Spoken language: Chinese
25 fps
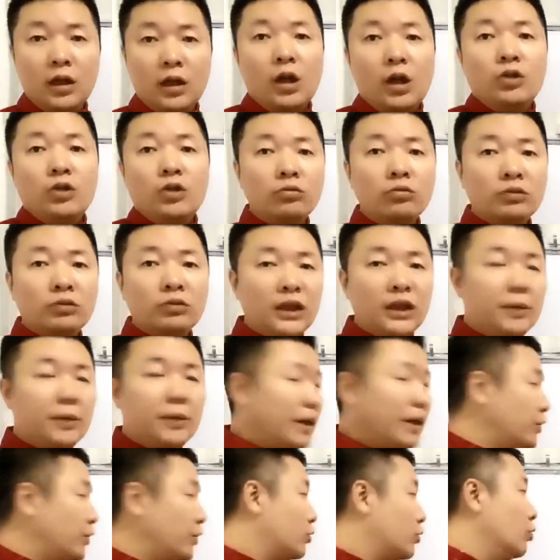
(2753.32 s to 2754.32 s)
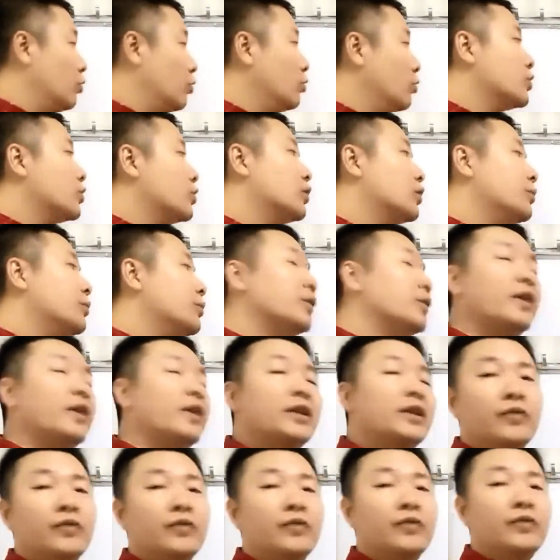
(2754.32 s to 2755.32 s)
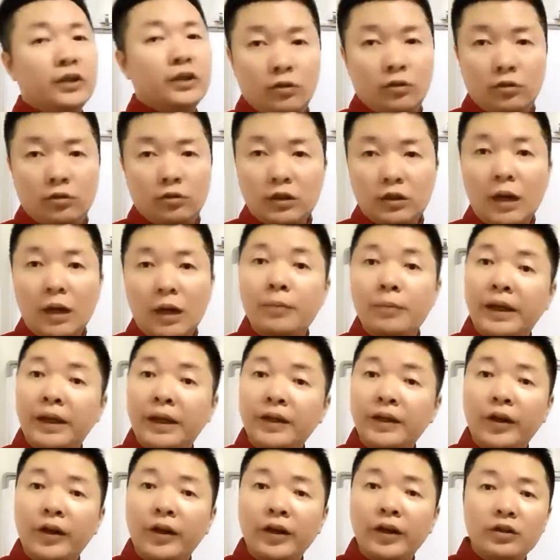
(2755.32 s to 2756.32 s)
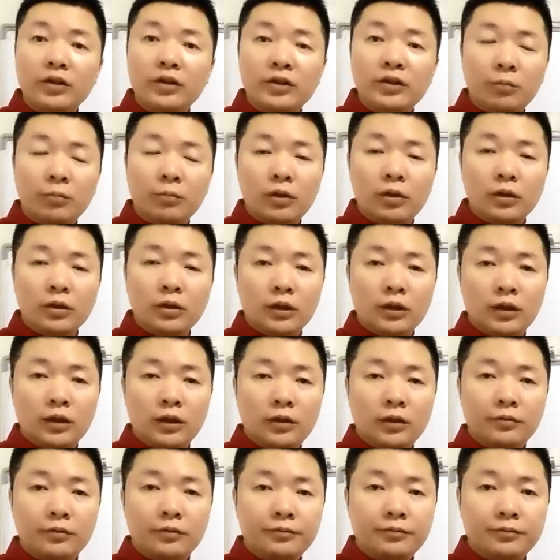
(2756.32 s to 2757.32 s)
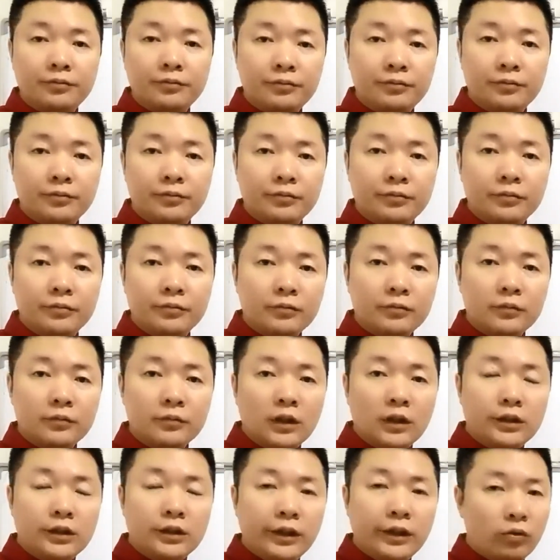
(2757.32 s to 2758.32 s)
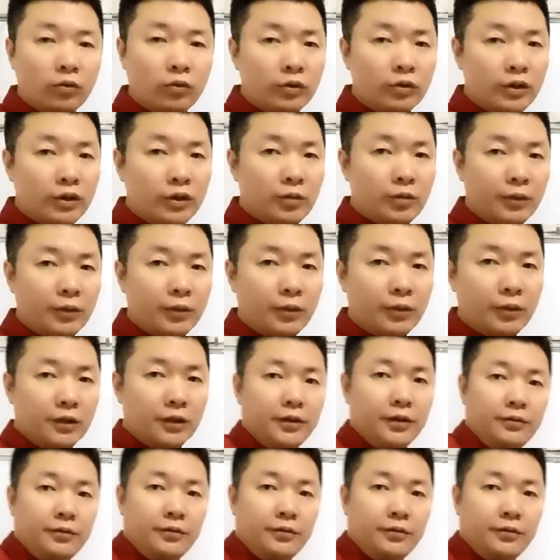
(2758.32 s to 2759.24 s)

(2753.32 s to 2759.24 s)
用地盘去隔笼的时候，你没发现问题哦。但平原的时候，你怎么隔？这笼你怎么隔？